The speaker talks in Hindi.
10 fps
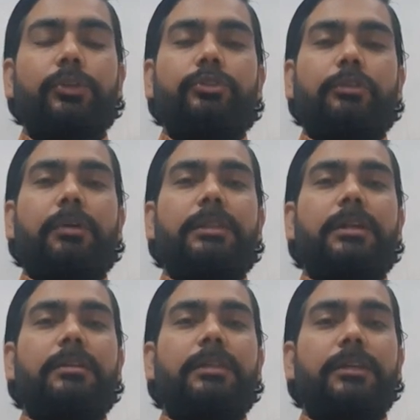शुरुआत
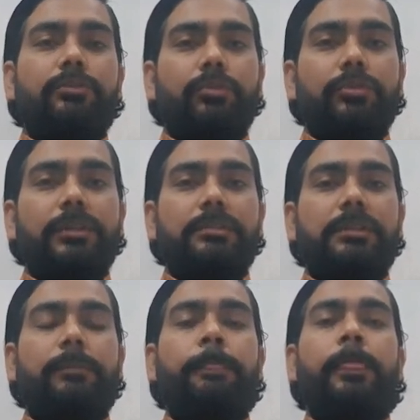करते हैं सूर्योदय
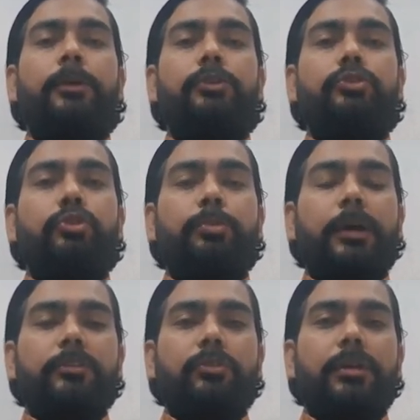से शुभ
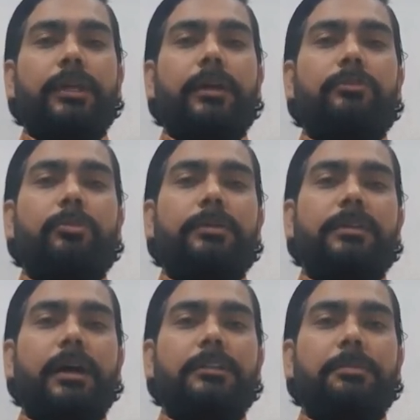का चौगड़िया सुबह
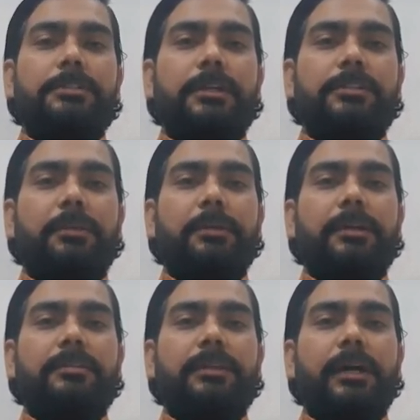सात बजकर छह
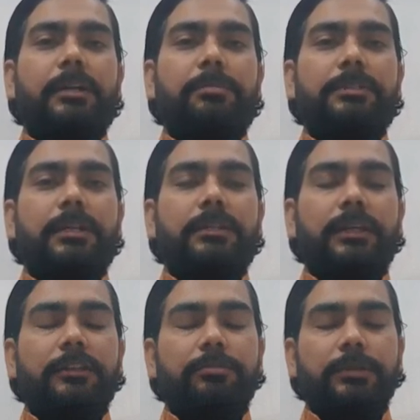मिनट से आठ बजकर
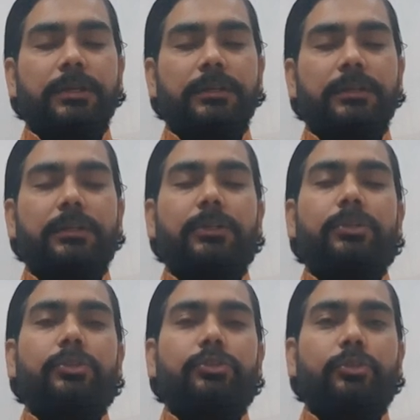तेईस मिनट
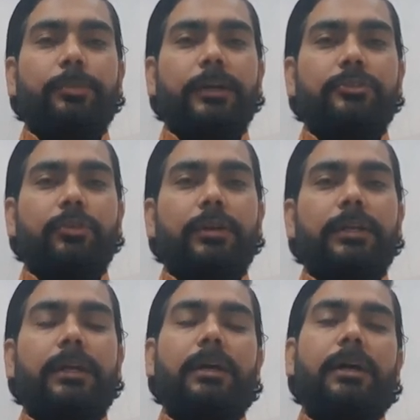शुभ का
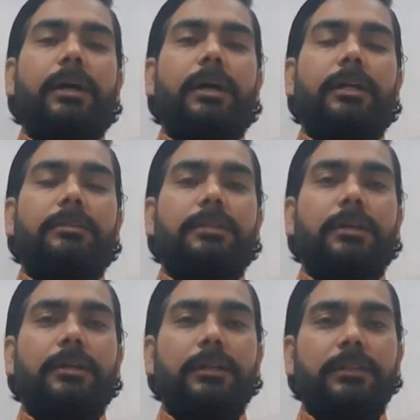चौगड़िया
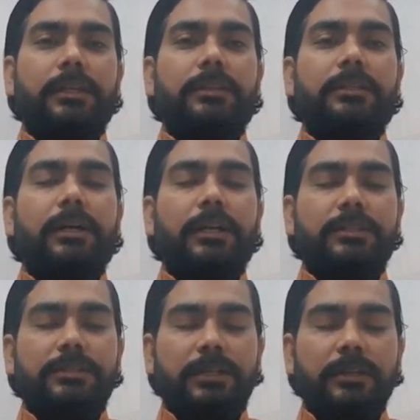अत्यंत
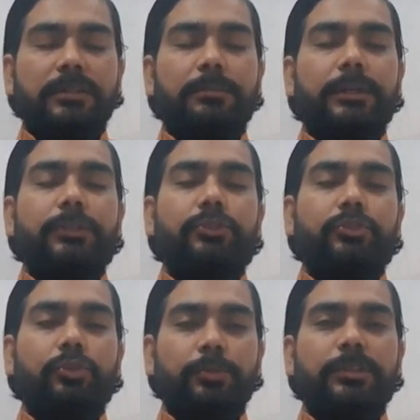अच्छा समय
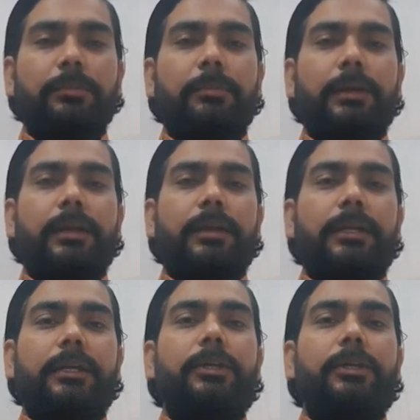शुभ समय माना गया